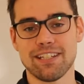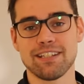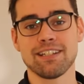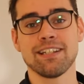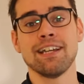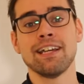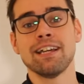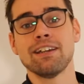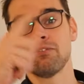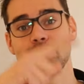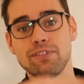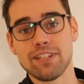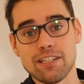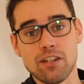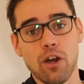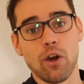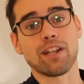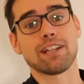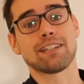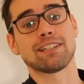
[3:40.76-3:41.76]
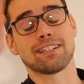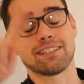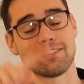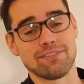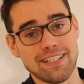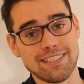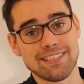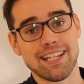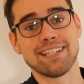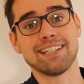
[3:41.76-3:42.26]
wird, wird dort
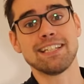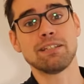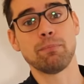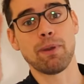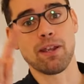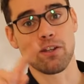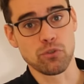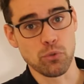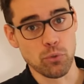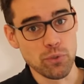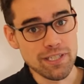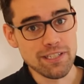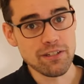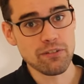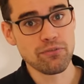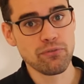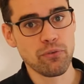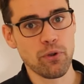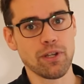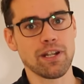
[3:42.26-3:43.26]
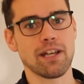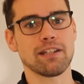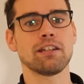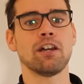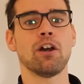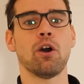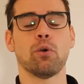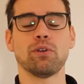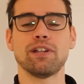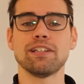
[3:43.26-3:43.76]
das Wasser nicht mehr durchgefördert
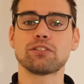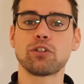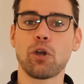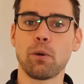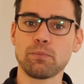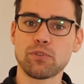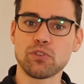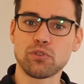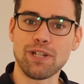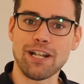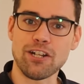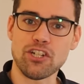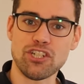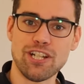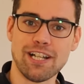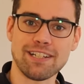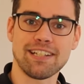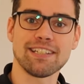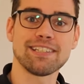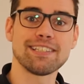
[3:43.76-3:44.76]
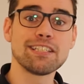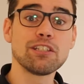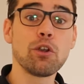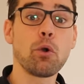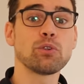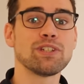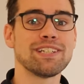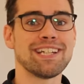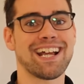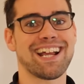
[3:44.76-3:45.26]
und es kommt zu einer
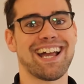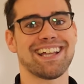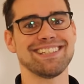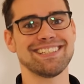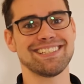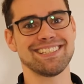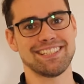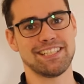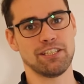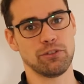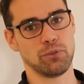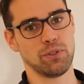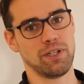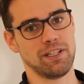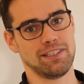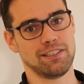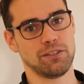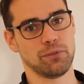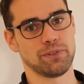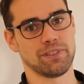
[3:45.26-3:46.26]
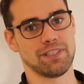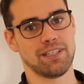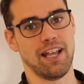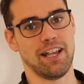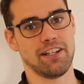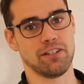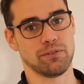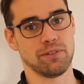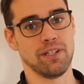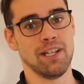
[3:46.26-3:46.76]
Stagnation in der ganzen
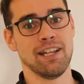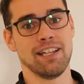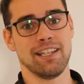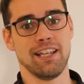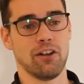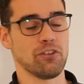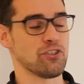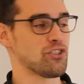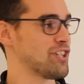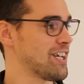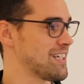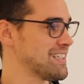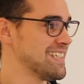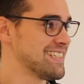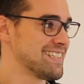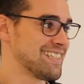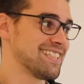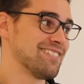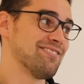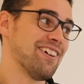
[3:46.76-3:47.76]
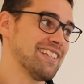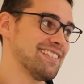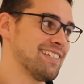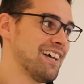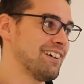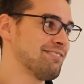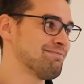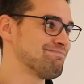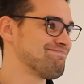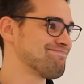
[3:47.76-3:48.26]
Zirkulationsleitung. Ja, und stagnierendes
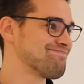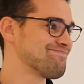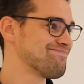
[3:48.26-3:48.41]
Wasser?